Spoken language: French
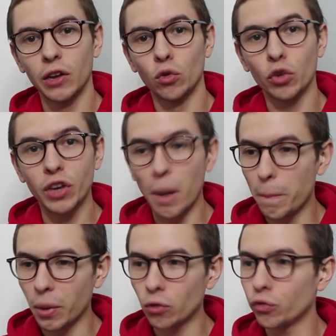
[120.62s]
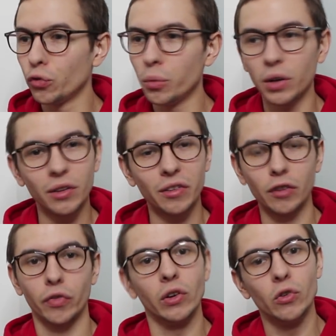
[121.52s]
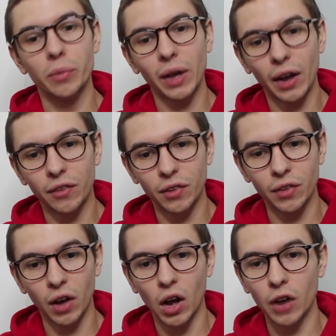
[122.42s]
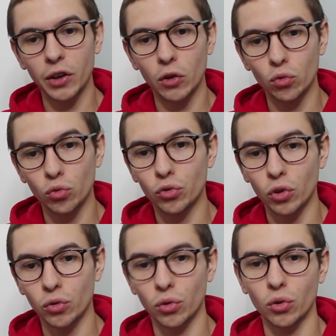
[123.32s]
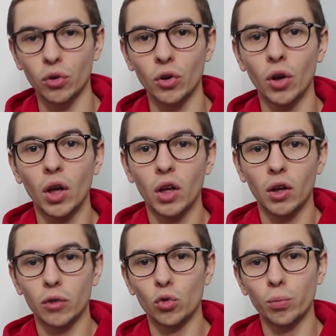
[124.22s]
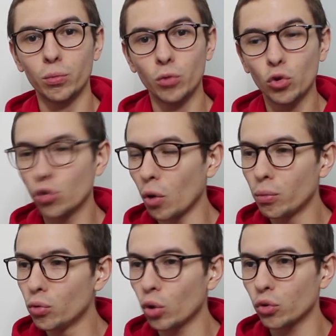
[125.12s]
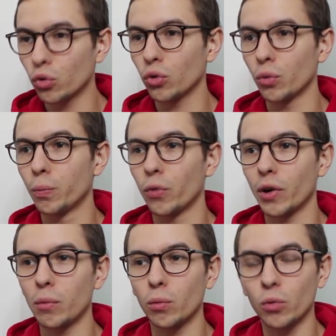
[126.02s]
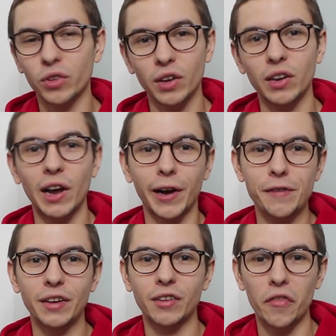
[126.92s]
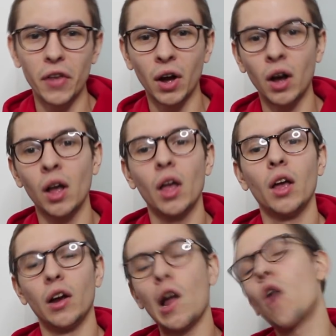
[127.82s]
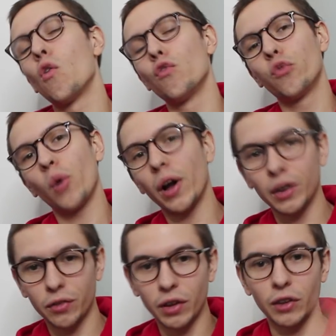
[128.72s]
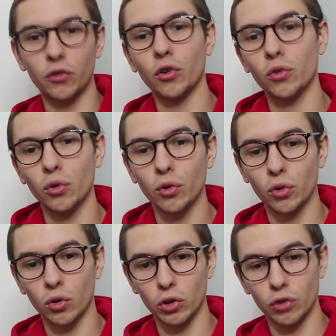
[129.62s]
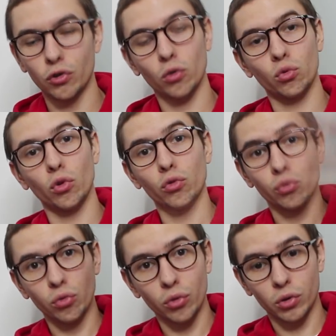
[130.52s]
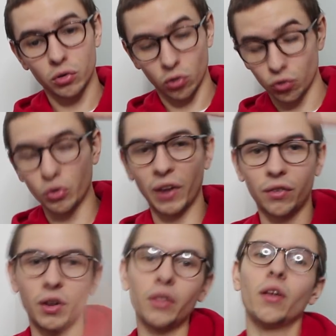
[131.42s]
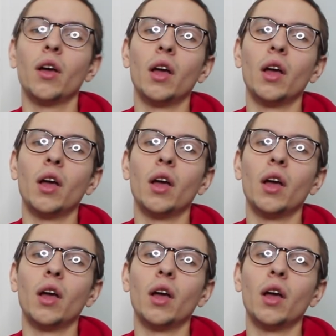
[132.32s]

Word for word: donc il y a plein de fumée, des effets de lumière, etc. Il y a une sorte de, tambour pour vraiment montrer qu'il arrive, etc. Là on le voit arriver, il sort de, euh, d'en dessous, la scène.